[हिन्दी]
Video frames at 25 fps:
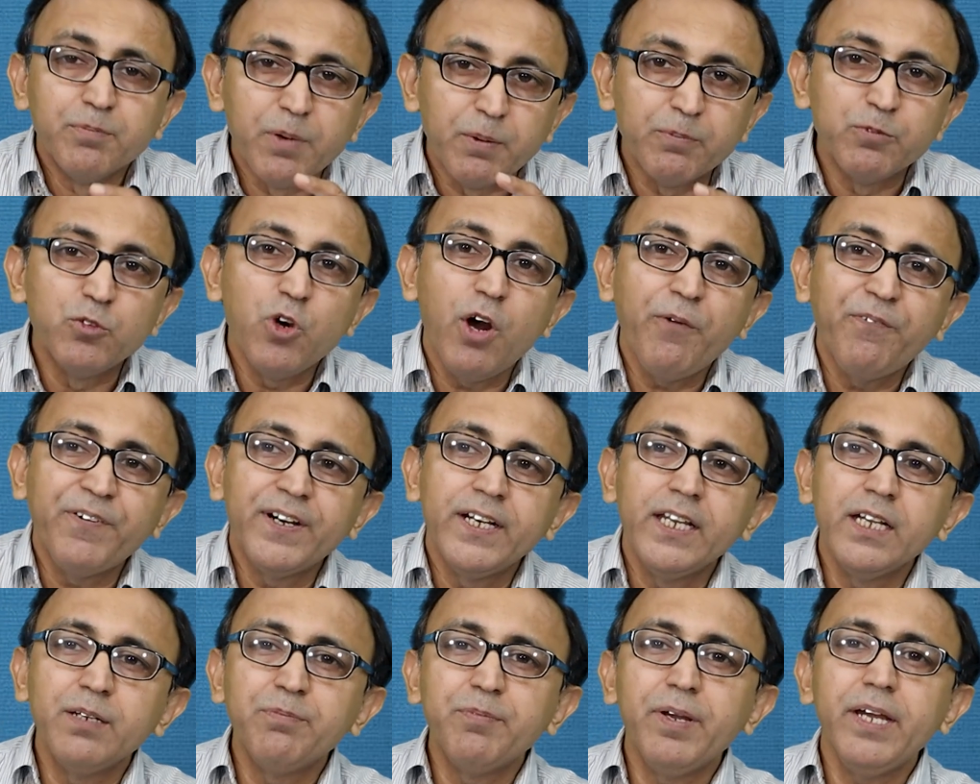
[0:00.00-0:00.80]
ममनुआ
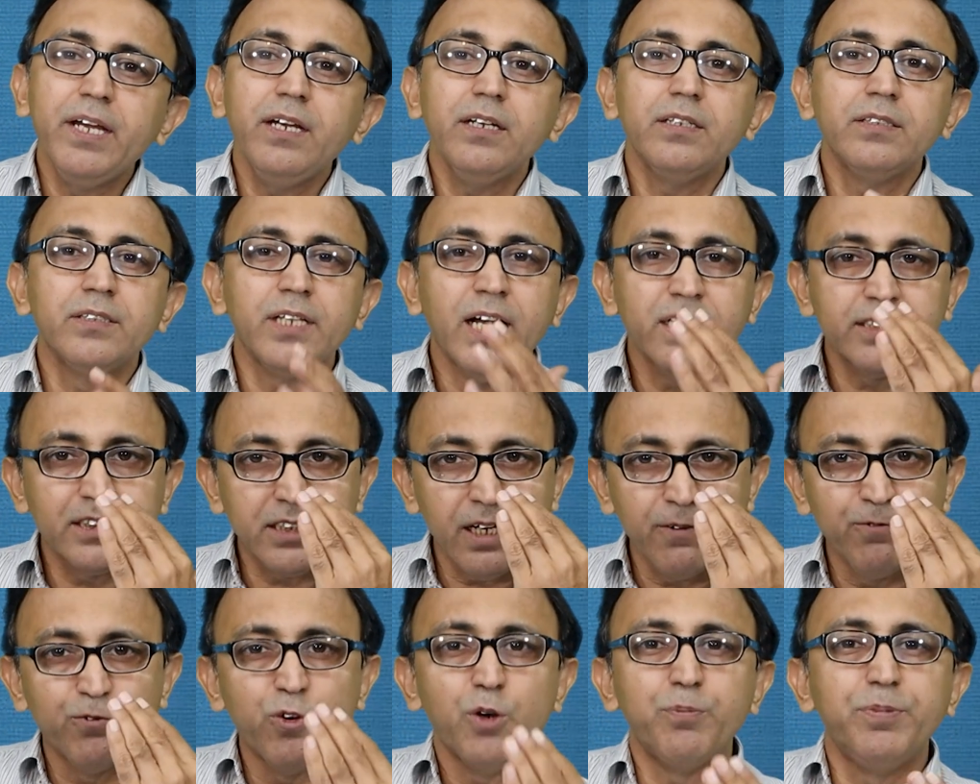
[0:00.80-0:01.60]
फंडिंग में ना
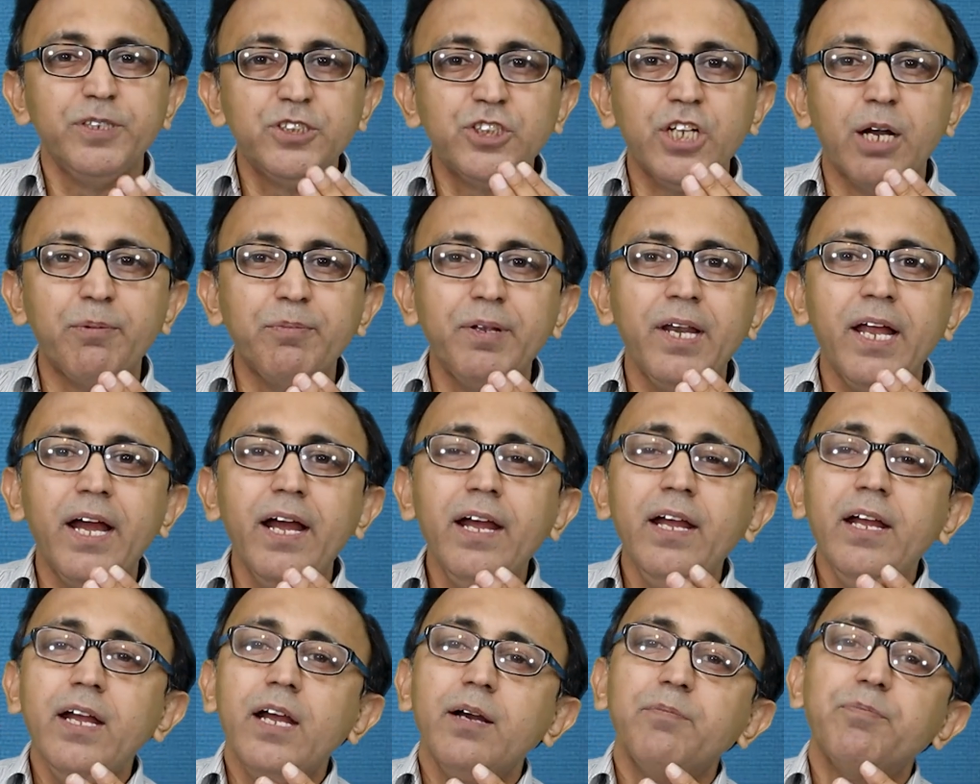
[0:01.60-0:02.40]
सिर्फ वो भी शामिल
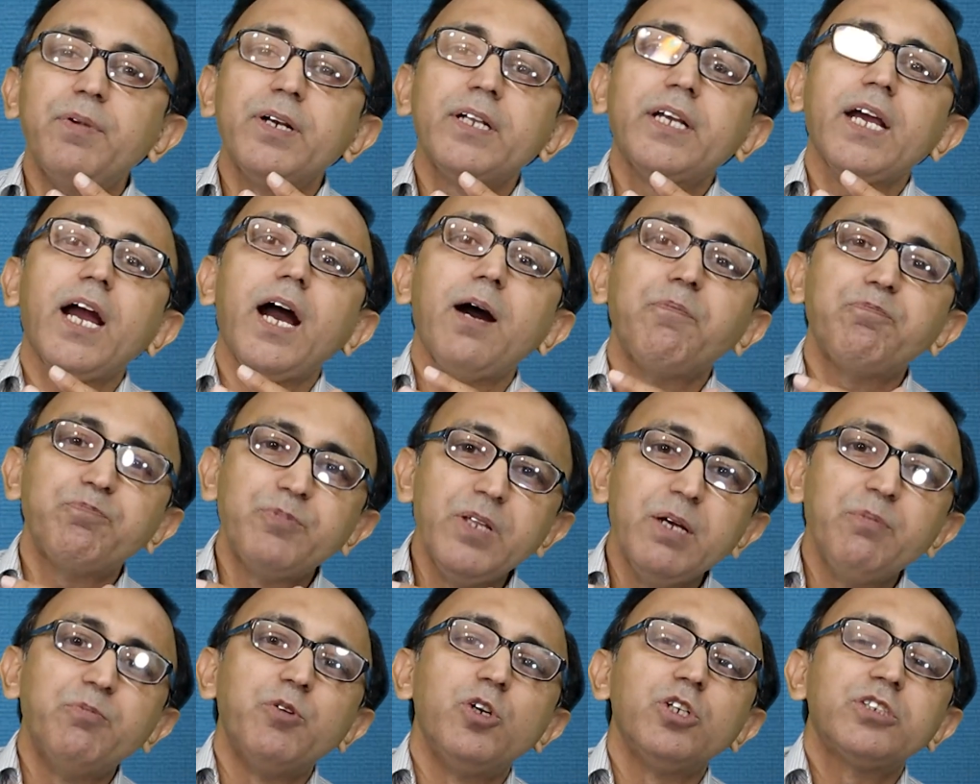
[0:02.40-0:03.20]
है बल्कि
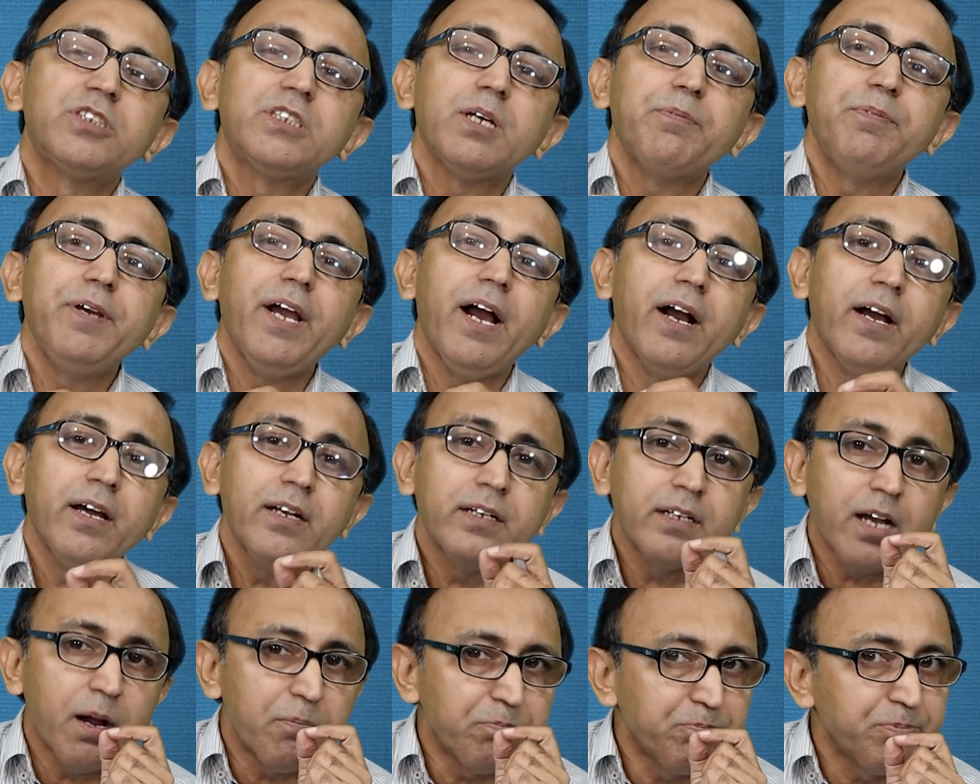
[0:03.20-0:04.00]
अपने मुल्क से भी
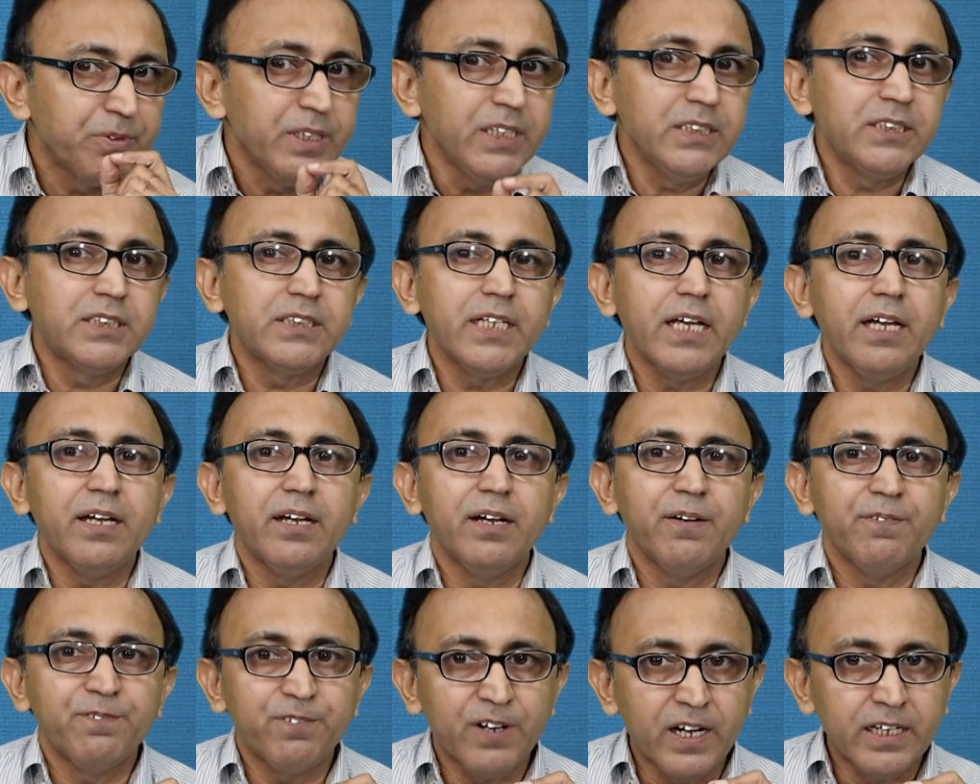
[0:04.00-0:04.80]
अगर कंपनी से
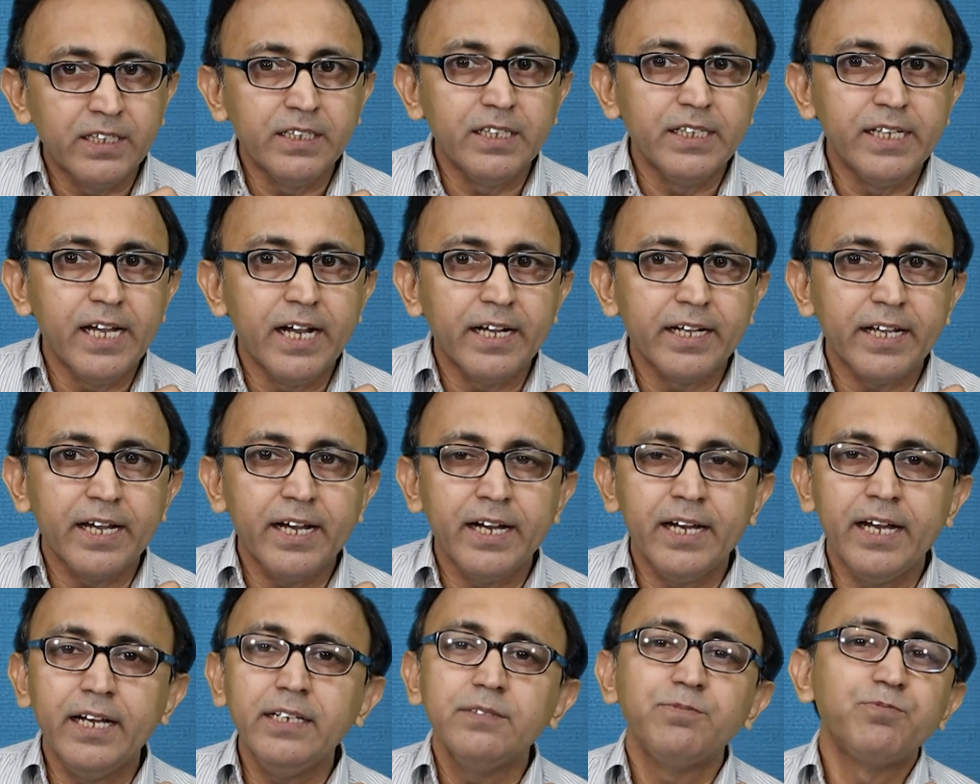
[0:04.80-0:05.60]
फंड लिया
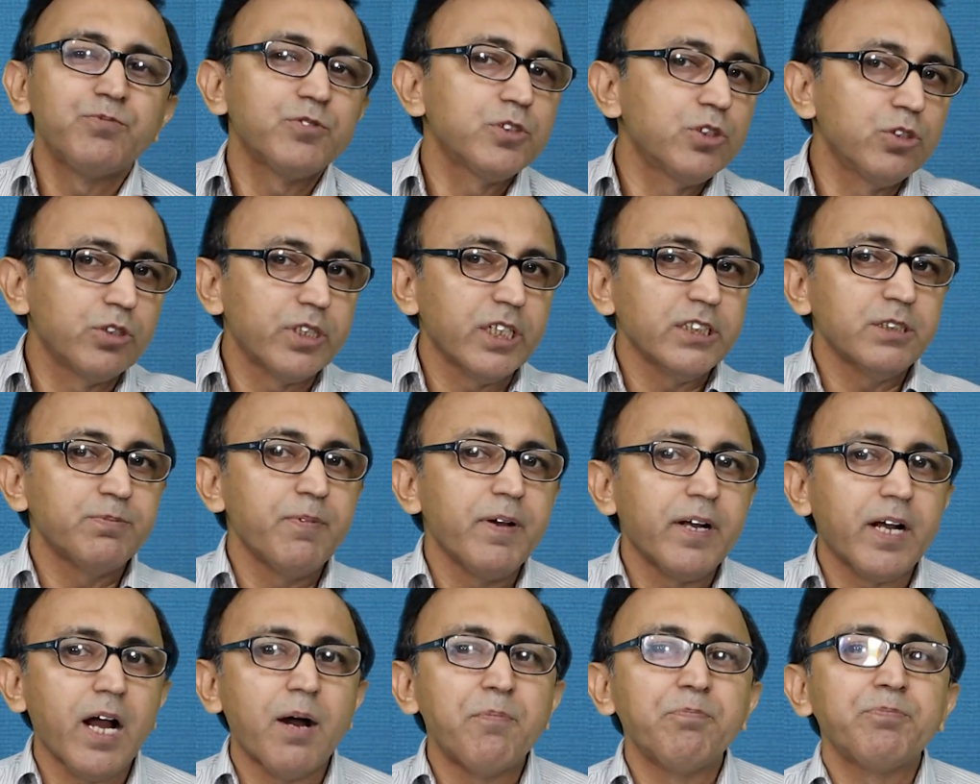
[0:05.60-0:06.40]
गया है क्योंकि
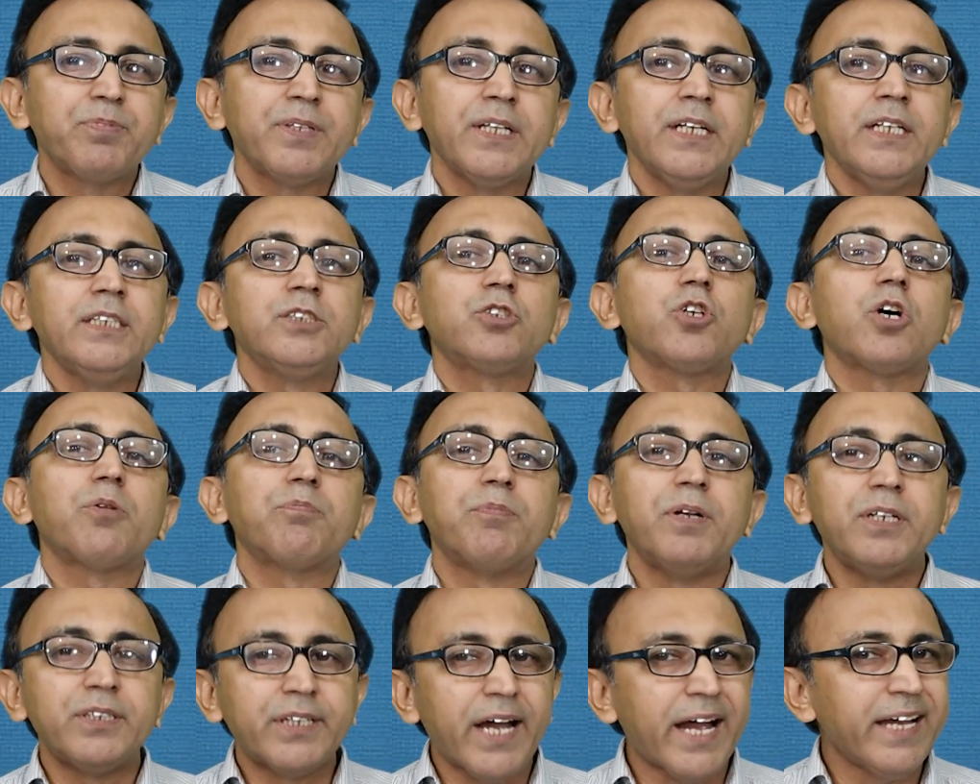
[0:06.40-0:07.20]
इसमें कंपनीज
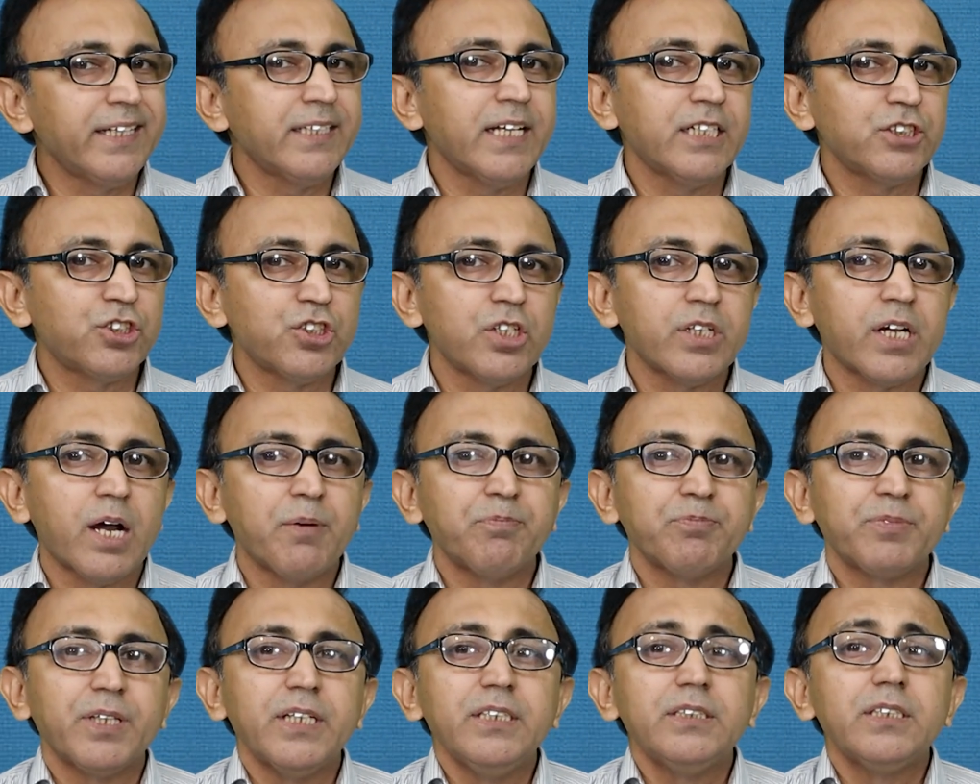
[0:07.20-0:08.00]
और मल्टी
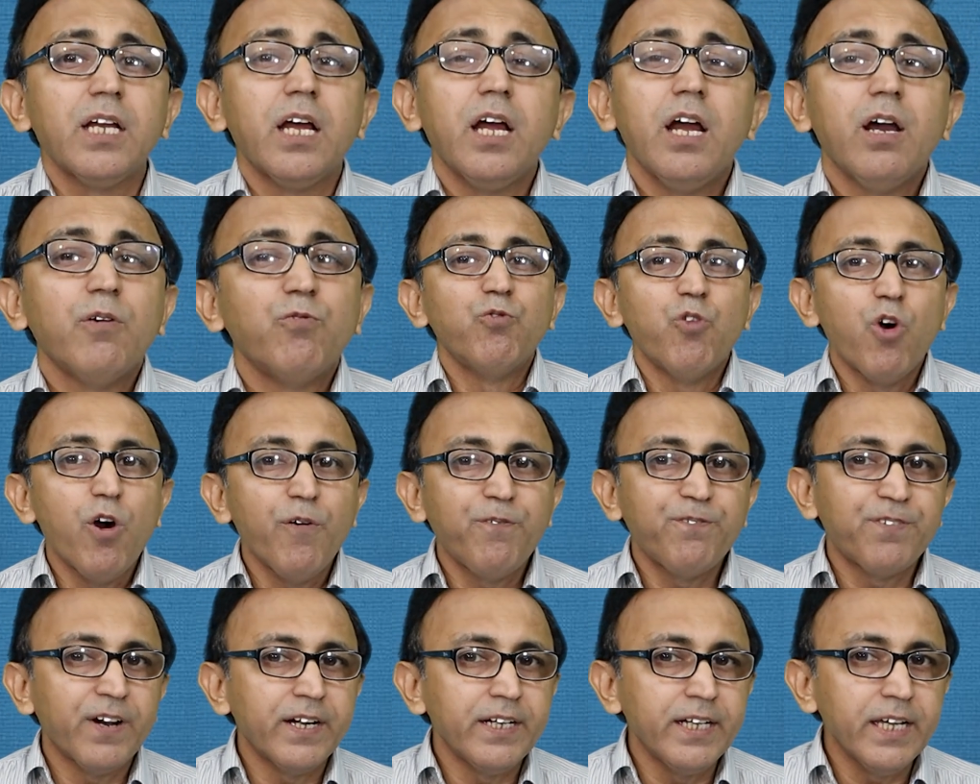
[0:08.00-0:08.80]
कंपनीज
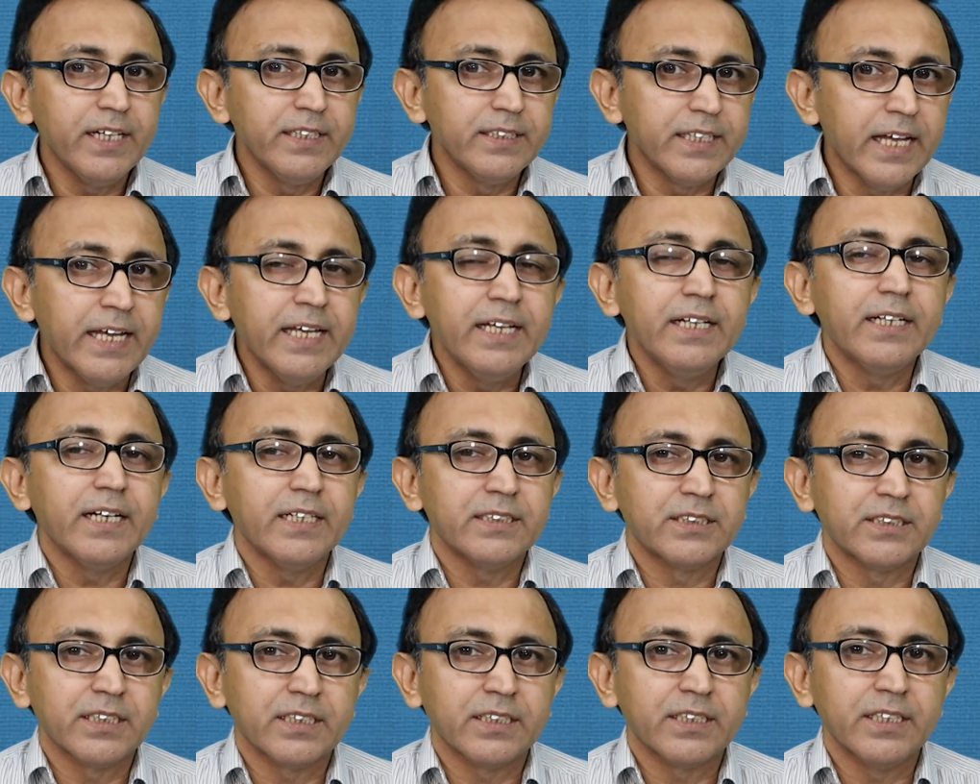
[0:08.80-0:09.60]
वो फंडिंग नहीं
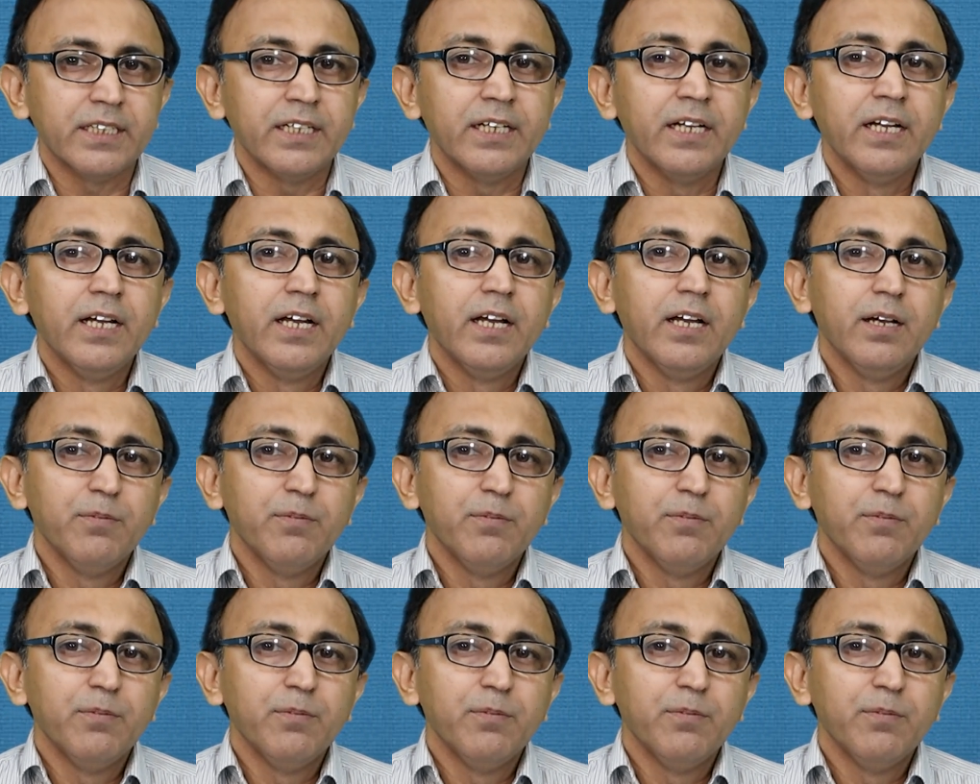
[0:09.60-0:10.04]
कर सकते